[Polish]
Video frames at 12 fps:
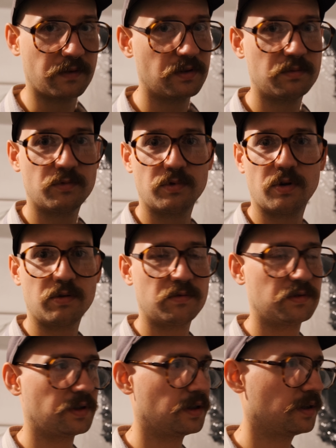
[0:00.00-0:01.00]
filmu.
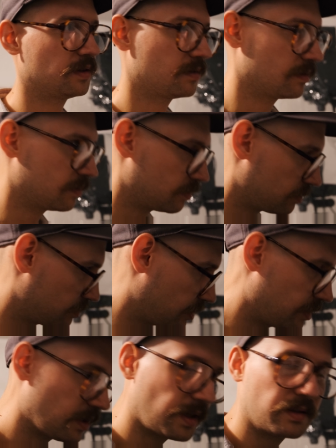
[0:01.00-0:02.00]
Ogólnie jest to
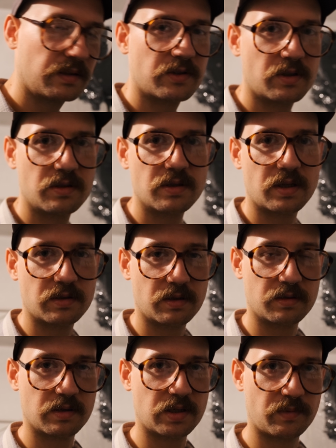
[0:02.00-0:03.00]
genialne narzędzie, jak się
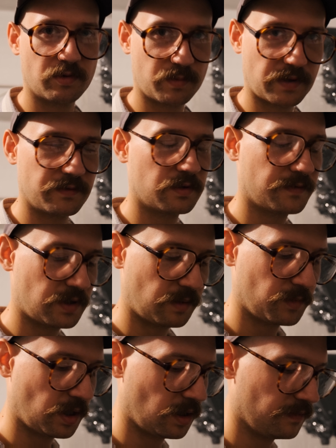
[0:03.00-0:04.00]
chce samemu bawić w
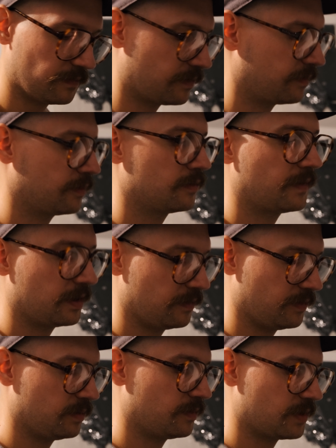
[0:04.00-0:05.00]
ciemnie i w wywoływanie
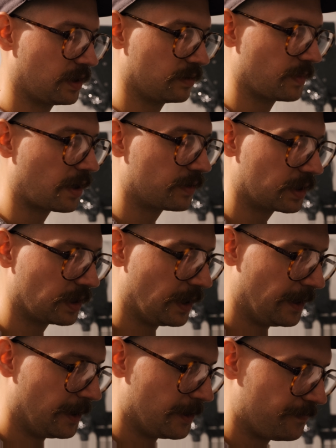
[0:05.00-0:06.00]
filmów czarno-białych.
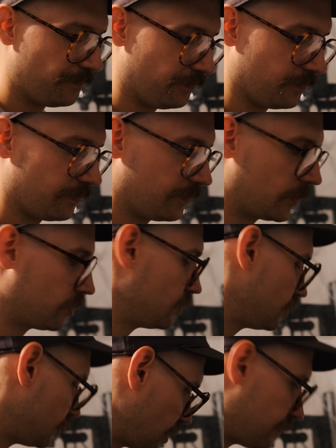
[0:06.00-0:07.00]
No i